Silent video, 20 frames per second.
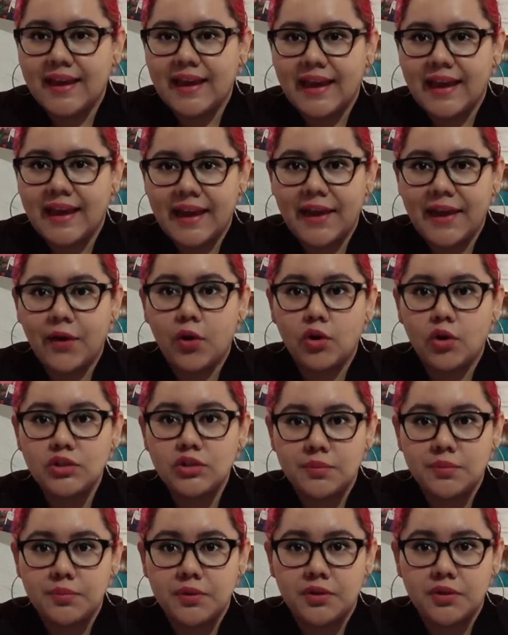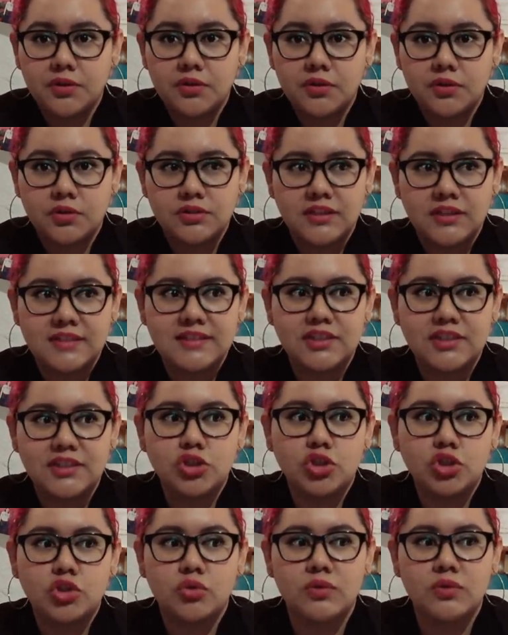creo, si veo, o sea, si
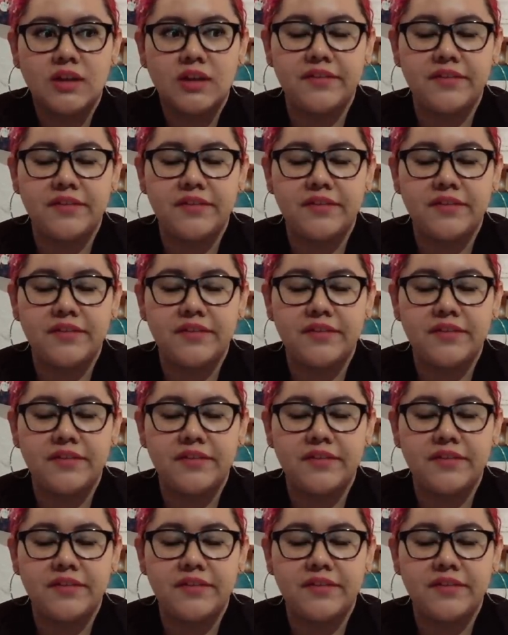noto una